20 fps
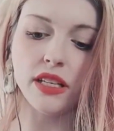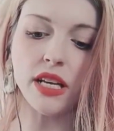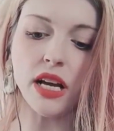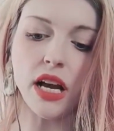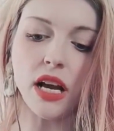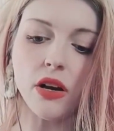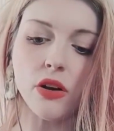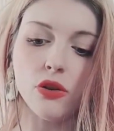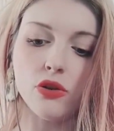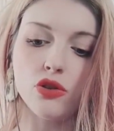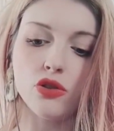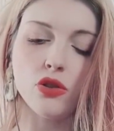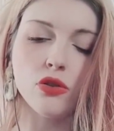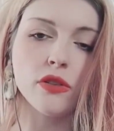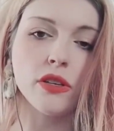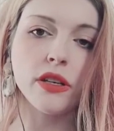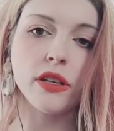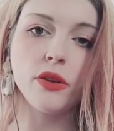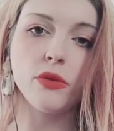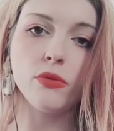il y a
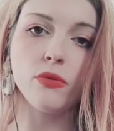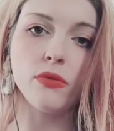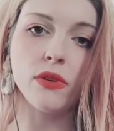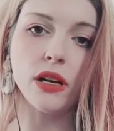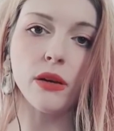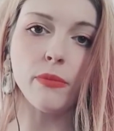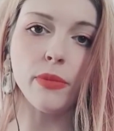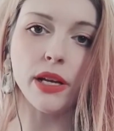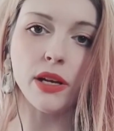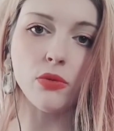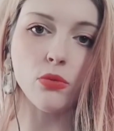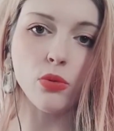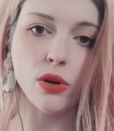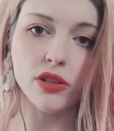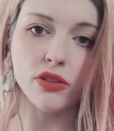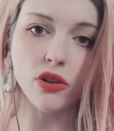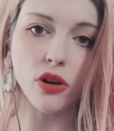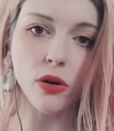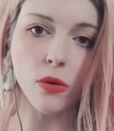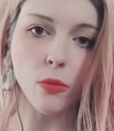Cendrillon, La Belle au
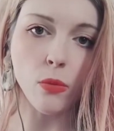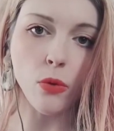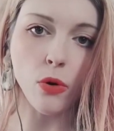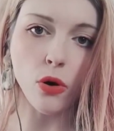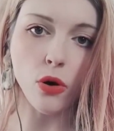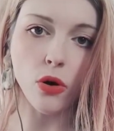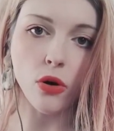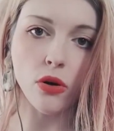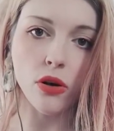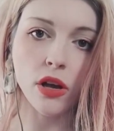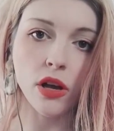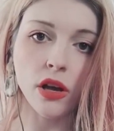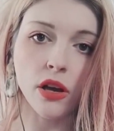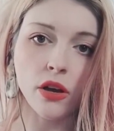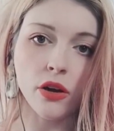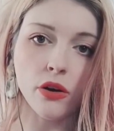Bois dormant,